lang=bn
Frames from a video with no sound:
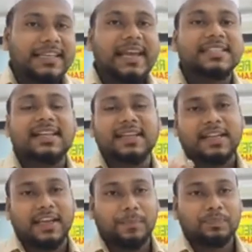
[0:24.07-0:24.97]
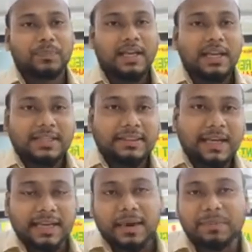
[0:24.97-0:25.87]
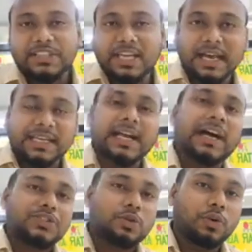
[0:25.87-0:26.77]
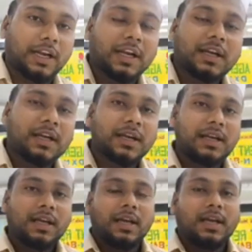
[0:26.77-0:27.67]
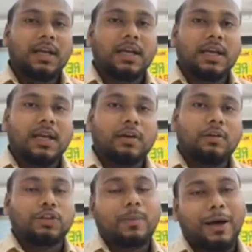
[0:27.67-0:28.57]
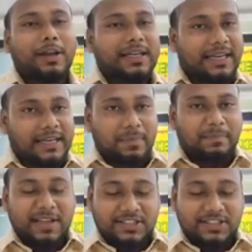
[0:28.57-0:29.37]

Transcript: ডিএক্সিনটা কী দেখেন আপনি যেখানে কাজ করেন হয়তো ভালো একটা ইনকাম